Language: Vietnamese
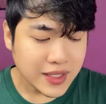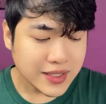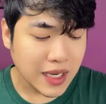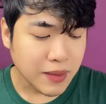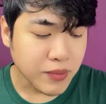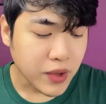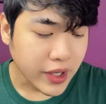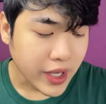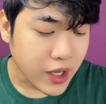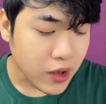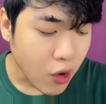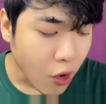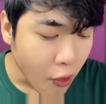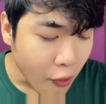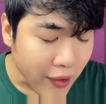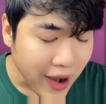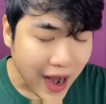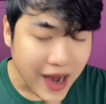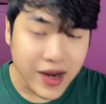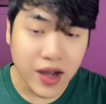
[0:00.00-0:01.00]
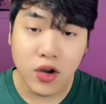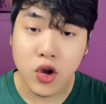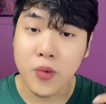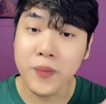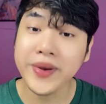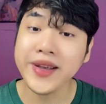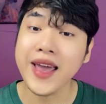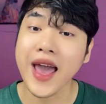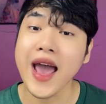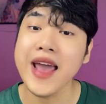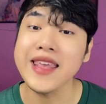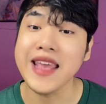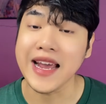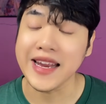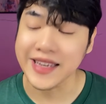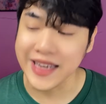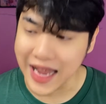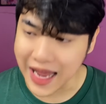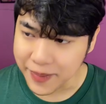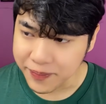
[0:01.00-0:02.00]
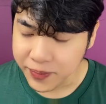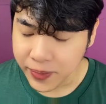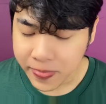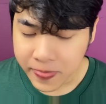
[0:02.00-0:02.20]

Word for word: Xong rồi cái cô gái đó cũng mới kể vậy nè,